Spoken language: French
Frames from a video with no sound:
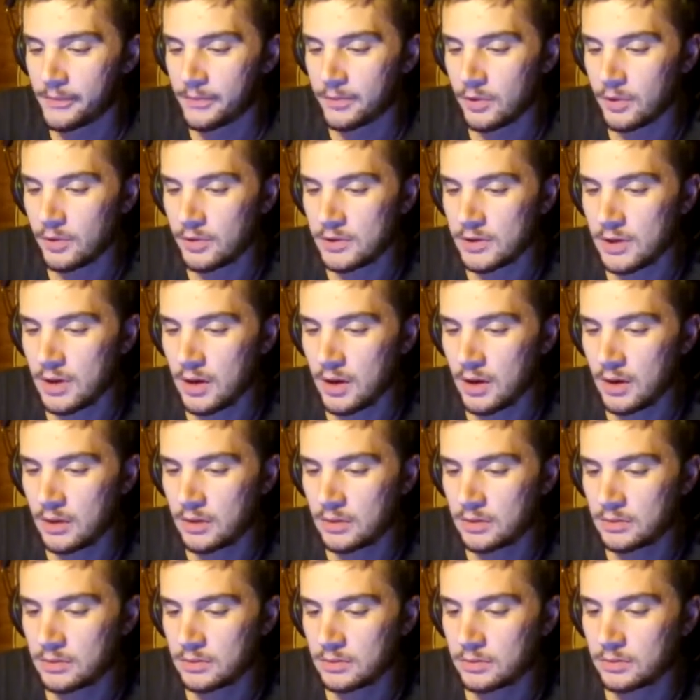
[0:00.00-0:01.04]
Deux ans.
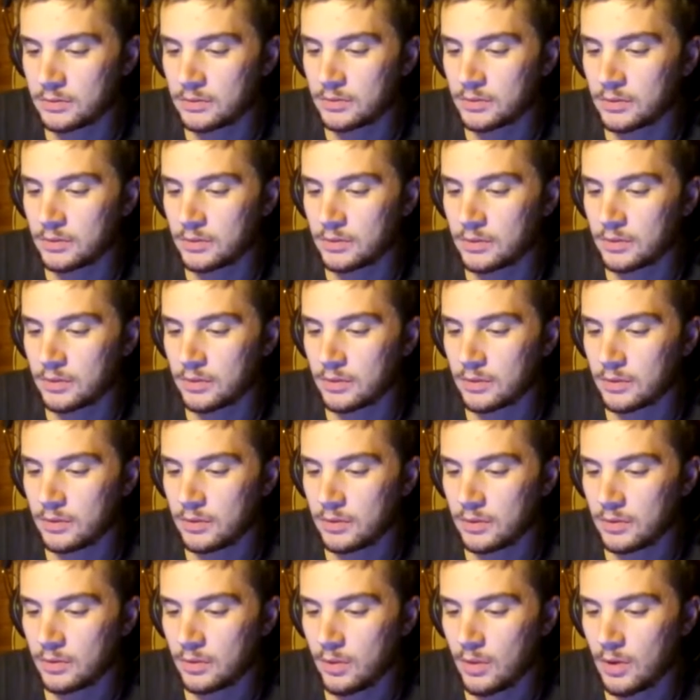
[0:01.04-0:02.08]

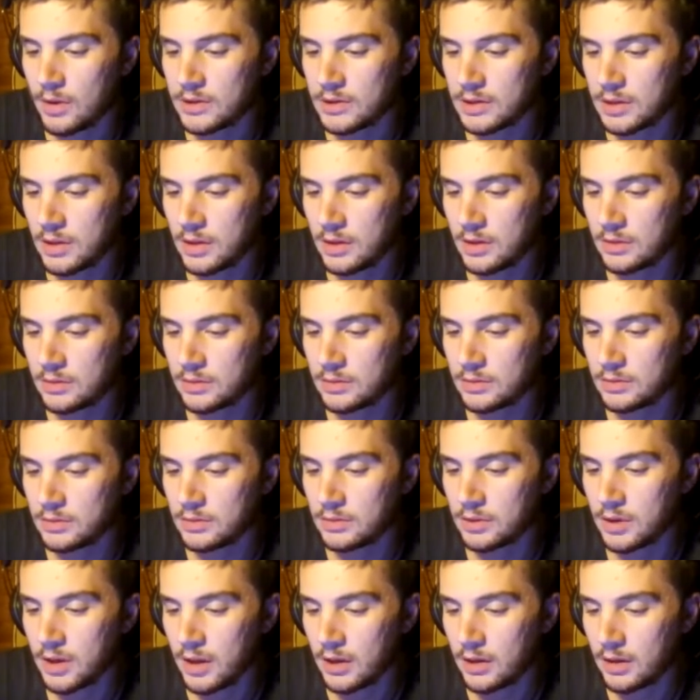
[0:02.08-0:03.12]
Trois ans.
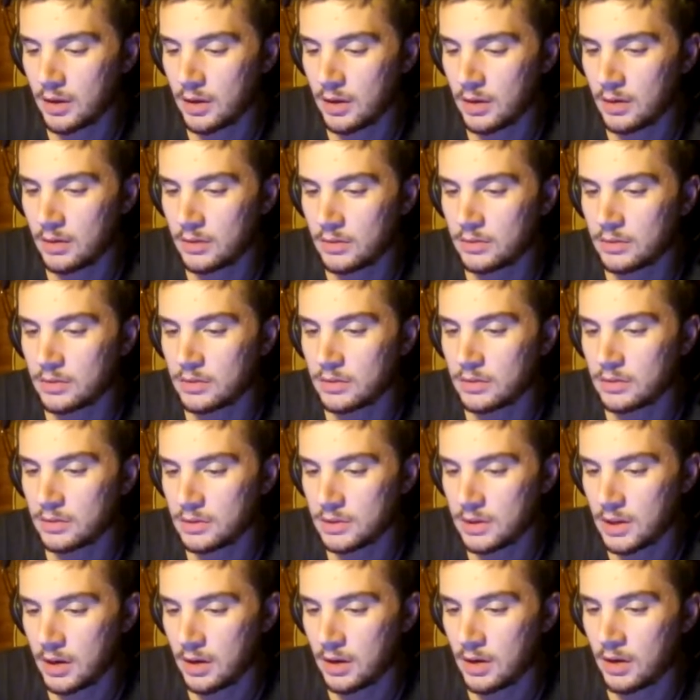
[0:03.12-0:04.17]
4 ans,
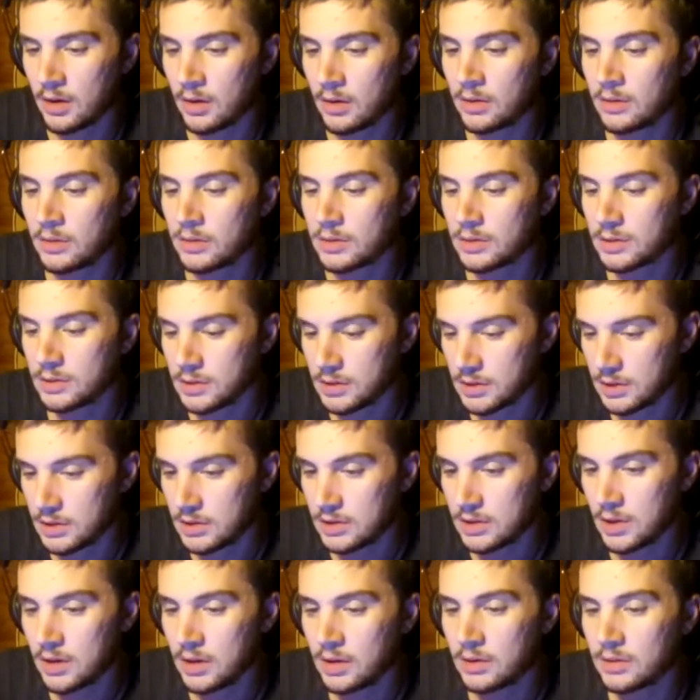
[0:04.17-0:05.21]
5 ans,
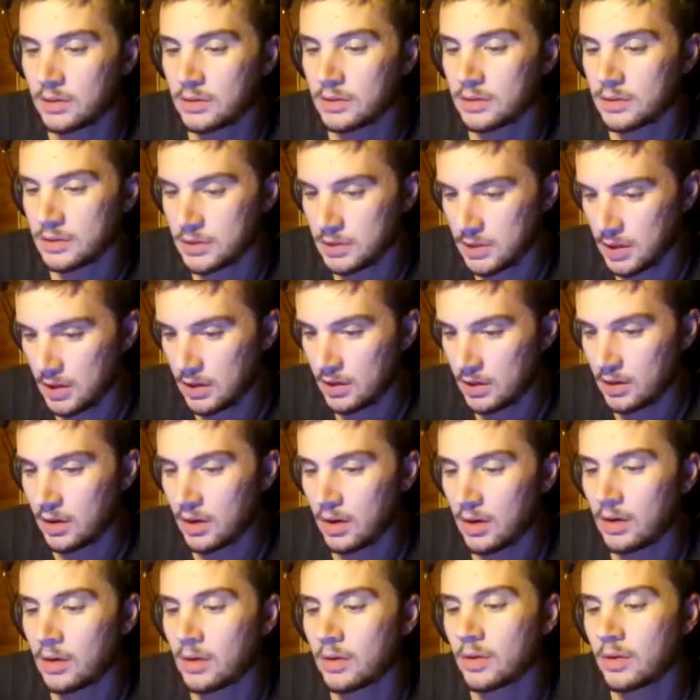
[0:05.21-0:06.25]
6 ans, 7
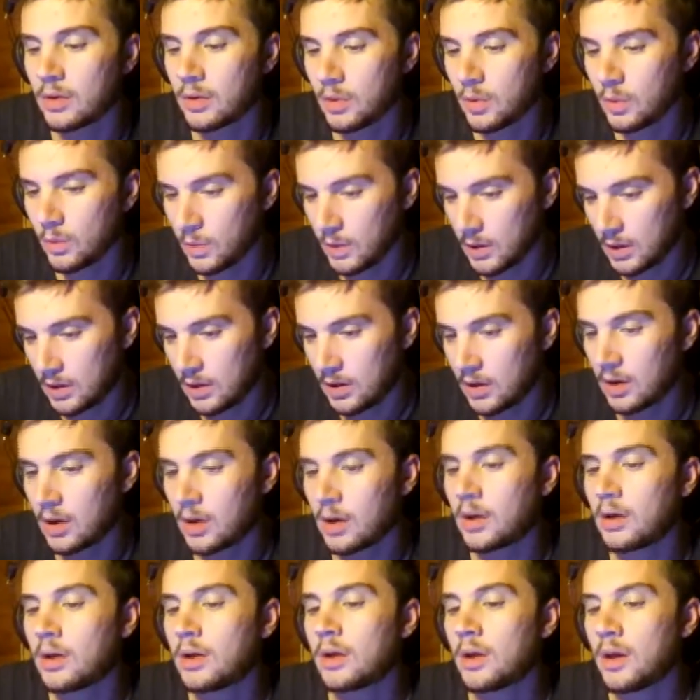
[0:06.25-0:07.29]
ans, 8 ans,
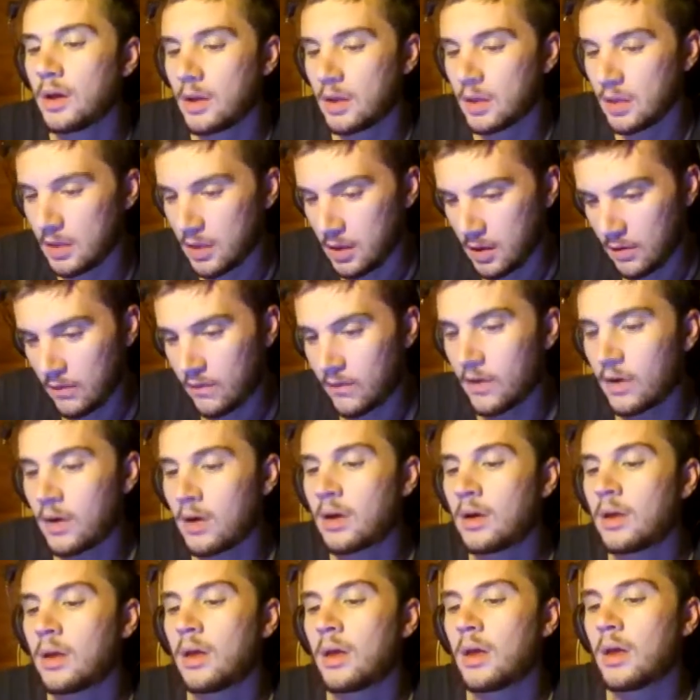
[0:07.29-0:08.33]
9 ans,
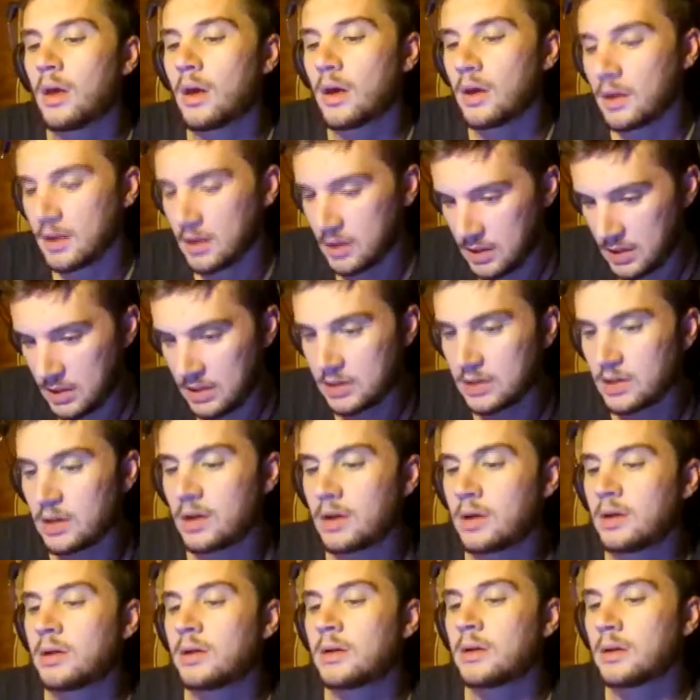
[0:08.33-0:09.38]
10 ans,
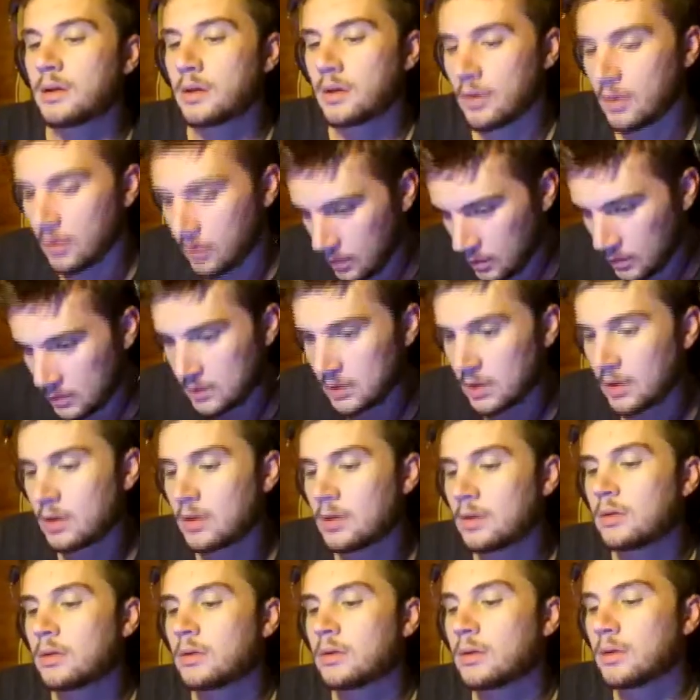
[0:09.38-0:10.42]
11 ans,
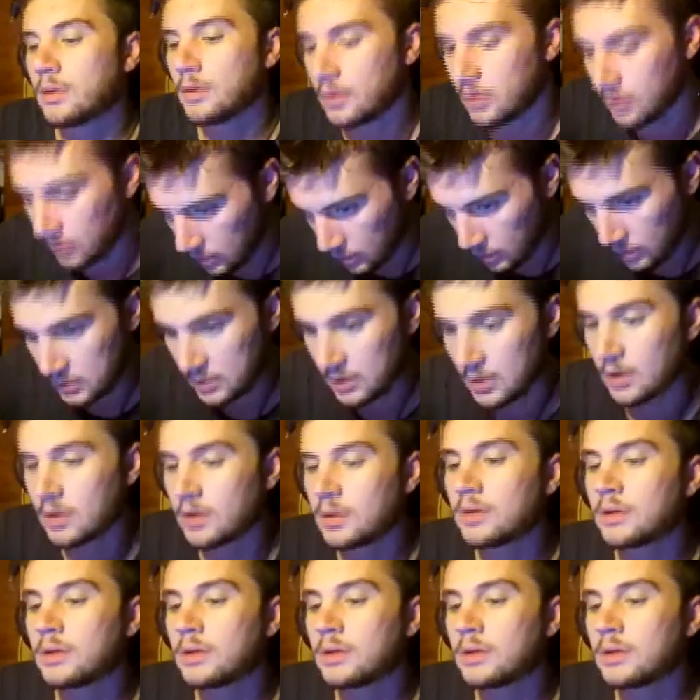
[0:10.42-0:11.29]
12 ans,